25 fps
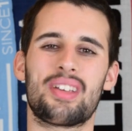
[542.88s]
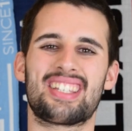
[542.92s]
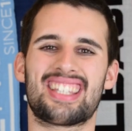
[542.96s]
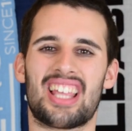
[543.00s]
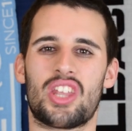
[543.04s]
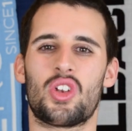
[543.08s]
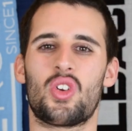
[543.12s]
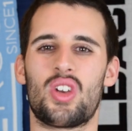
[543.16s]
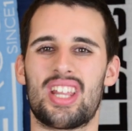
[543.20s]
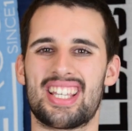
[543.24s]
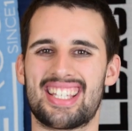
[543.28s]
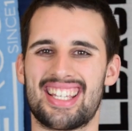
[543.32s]
de
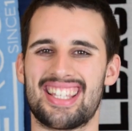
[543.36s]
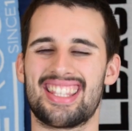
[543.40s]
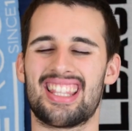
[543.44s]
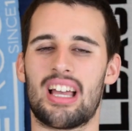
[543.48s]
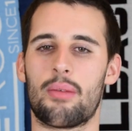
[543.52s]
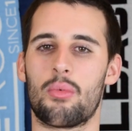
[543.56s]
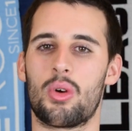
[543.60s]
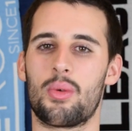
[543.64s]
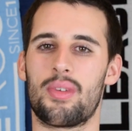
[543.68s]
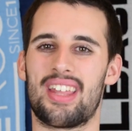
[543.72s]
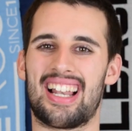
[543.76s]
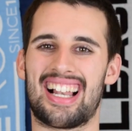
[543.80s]
vista no le
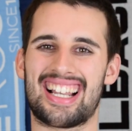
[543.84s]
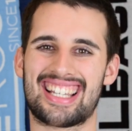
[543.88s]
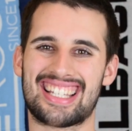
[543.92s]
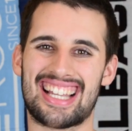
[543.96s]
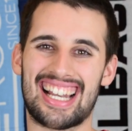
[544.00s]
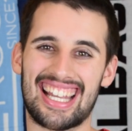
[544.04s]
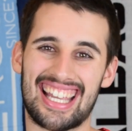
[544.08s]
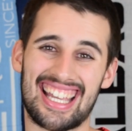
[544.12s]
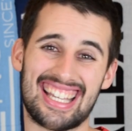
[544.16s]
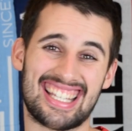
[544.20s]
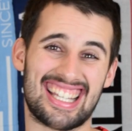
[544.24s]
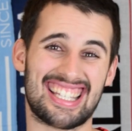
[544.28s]
sienta muy bien al
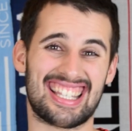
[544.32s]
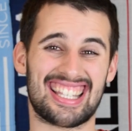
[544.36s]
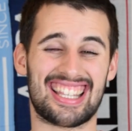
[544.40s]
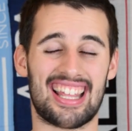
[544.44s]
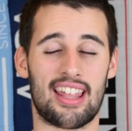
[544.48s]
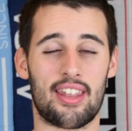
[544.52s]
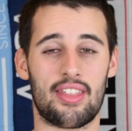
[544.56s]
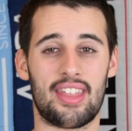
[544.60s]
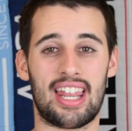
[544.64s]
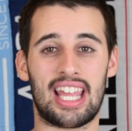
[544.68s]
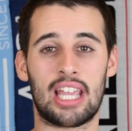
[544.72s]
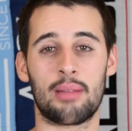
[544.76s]
trata es esta
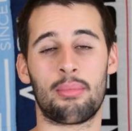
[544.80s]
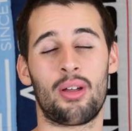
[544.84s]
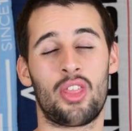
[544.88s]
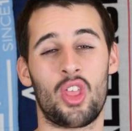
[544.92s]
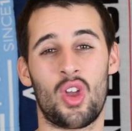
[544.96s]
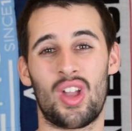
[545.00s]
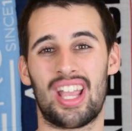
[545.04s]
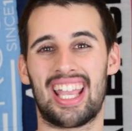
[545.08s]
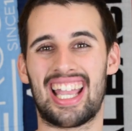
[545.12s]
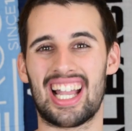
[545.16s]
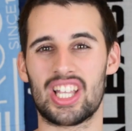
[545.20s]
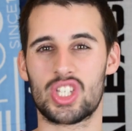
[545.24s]
tercera
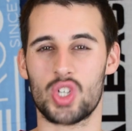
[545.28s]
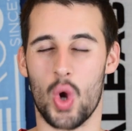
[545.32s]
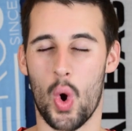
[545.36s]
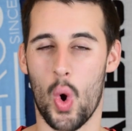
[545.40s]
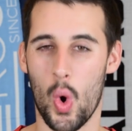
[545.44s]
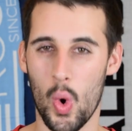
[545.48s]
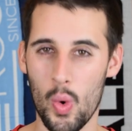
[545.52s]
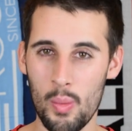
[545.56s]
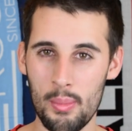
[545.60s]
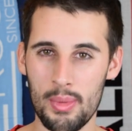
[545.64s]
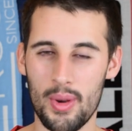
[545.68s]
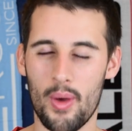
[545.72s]
equipación que ha
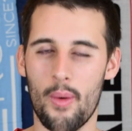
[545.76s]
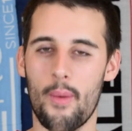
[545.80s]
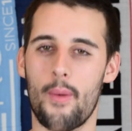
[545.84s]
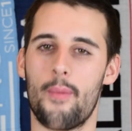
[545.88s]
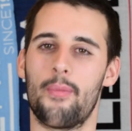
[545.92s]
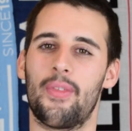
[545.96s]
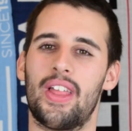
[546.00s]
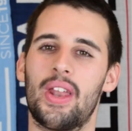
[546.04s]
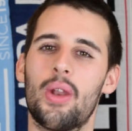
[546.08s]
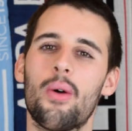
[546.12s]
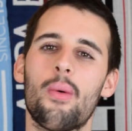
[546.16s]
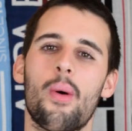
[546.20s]
hecho
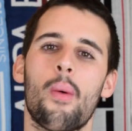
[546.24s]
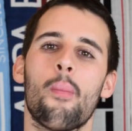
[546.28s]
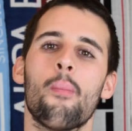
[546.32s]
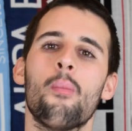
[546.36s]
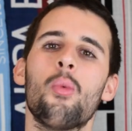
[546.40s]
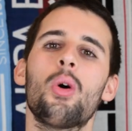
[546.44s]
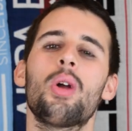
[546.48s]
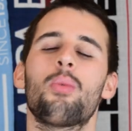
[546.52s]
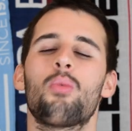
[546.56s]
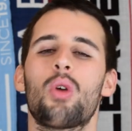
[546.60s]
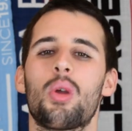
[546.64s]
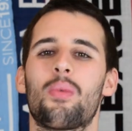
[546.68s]
Umbro, de nuevo
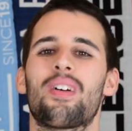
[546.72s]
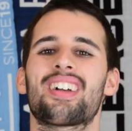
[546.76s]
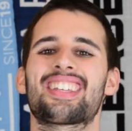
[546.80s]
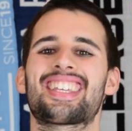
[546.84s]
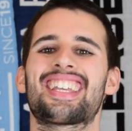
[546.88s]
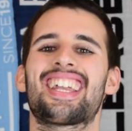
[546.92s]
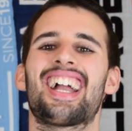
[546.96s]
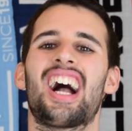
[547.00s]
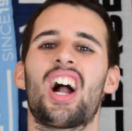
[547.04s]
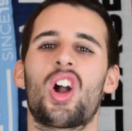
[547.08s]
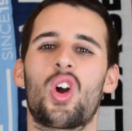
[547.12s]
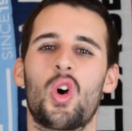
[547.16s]
muy muy
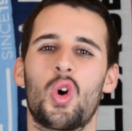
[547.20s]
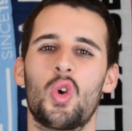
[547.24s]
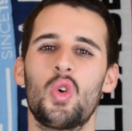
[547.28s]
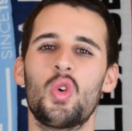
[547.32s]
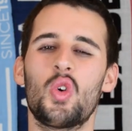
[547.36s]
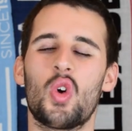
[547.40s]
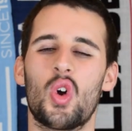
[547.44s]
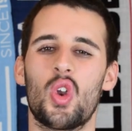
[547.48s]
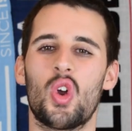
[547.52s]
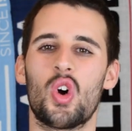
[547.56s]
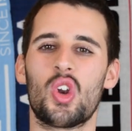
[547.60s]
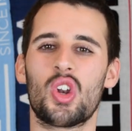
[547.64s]
básica, con
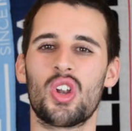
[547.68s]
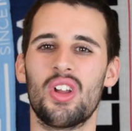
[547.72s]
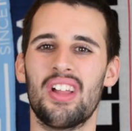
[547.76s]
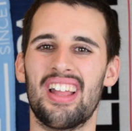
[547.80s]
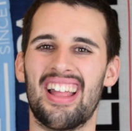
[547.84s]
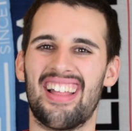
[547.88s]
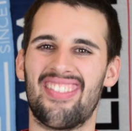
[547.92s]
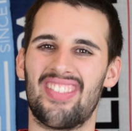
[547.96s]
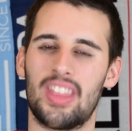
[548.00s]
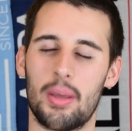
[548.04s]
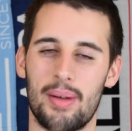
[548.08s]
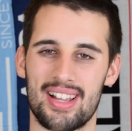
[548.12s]
un color
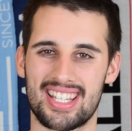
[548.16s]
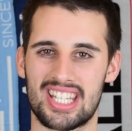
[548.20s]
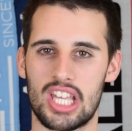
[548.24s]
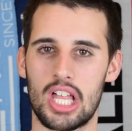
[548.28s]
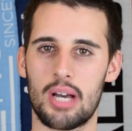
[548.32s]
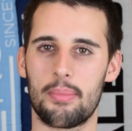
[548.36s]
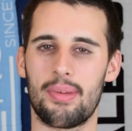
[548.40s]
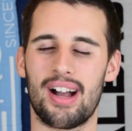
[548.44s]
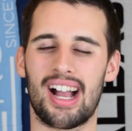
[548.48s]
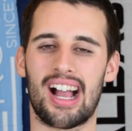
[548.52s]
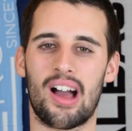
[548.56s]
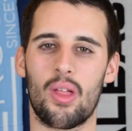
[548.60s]

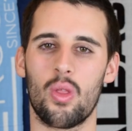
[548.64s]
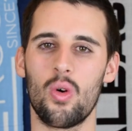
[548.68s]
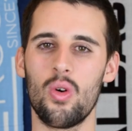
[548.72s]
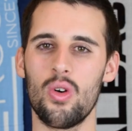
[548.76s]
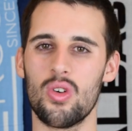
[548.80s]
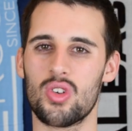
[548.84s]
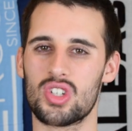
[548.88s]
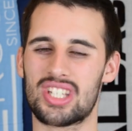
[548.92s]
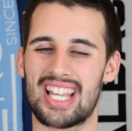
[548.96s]
demasiado apagado.